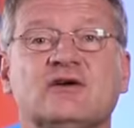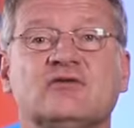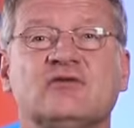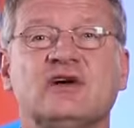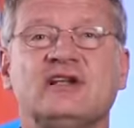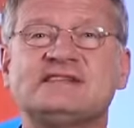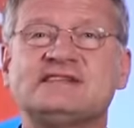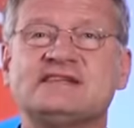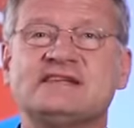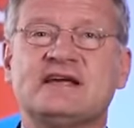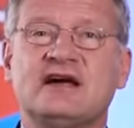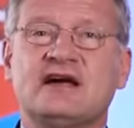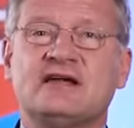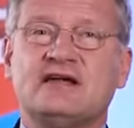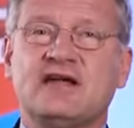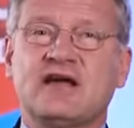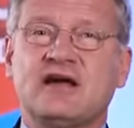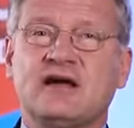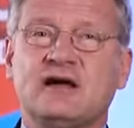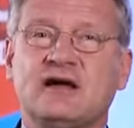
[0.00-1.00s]
Falls Sie an
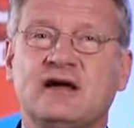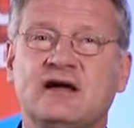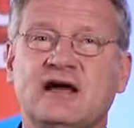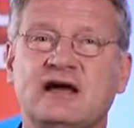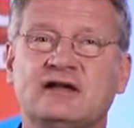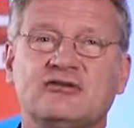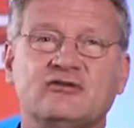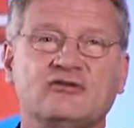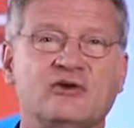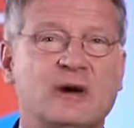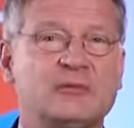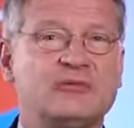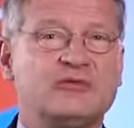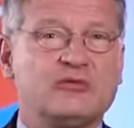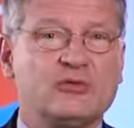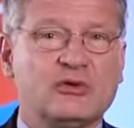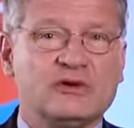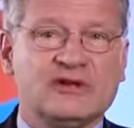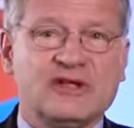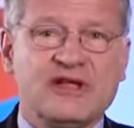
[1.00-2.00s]
der geradezu
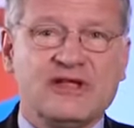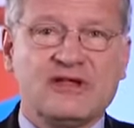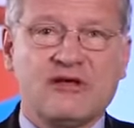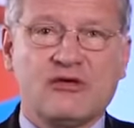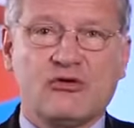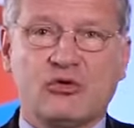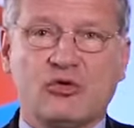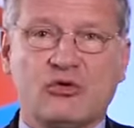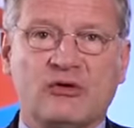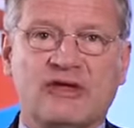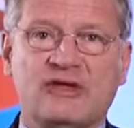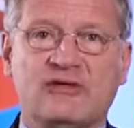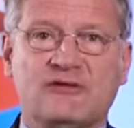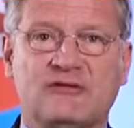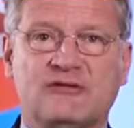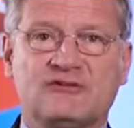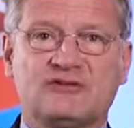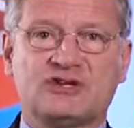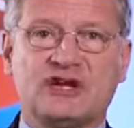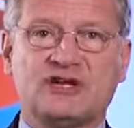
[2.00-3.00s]
absurden Ideologie
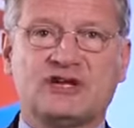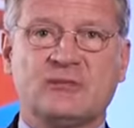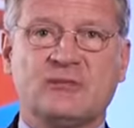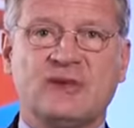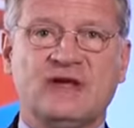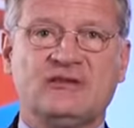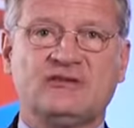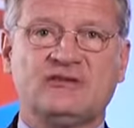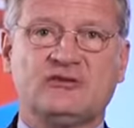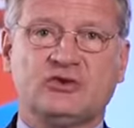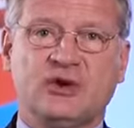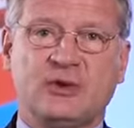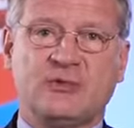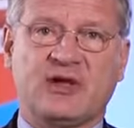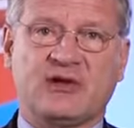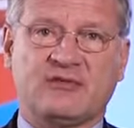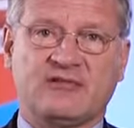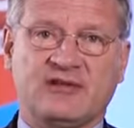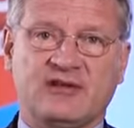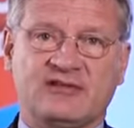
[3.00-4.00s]
des Gender
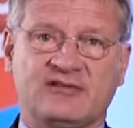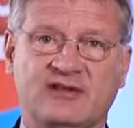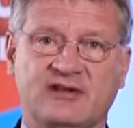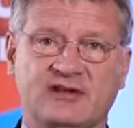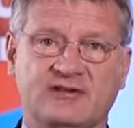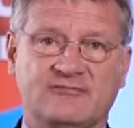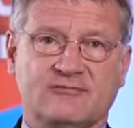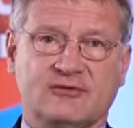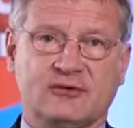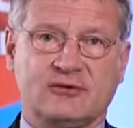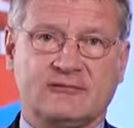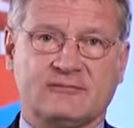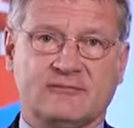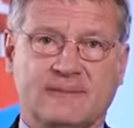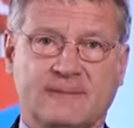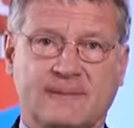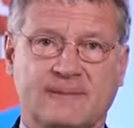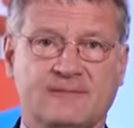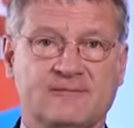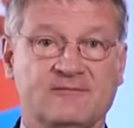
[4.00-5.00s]
Mainstreaming festhalten wollen,
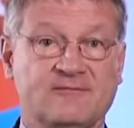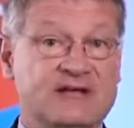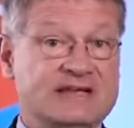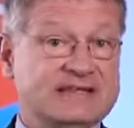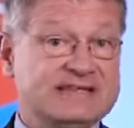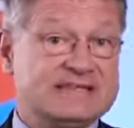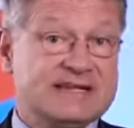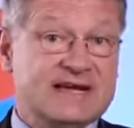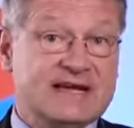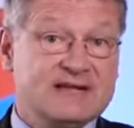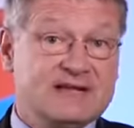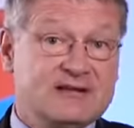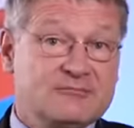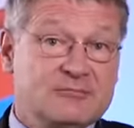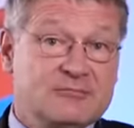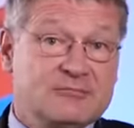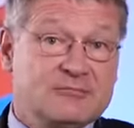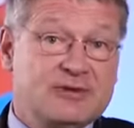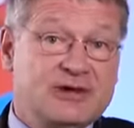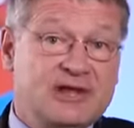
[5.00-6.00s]
wählen Sie eine
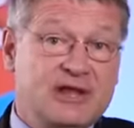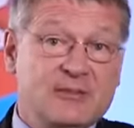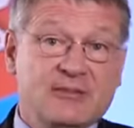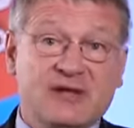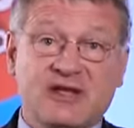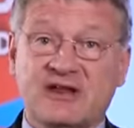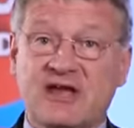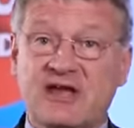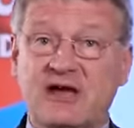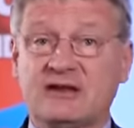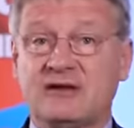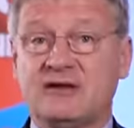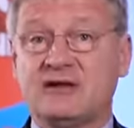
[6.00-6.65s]
beliebige der,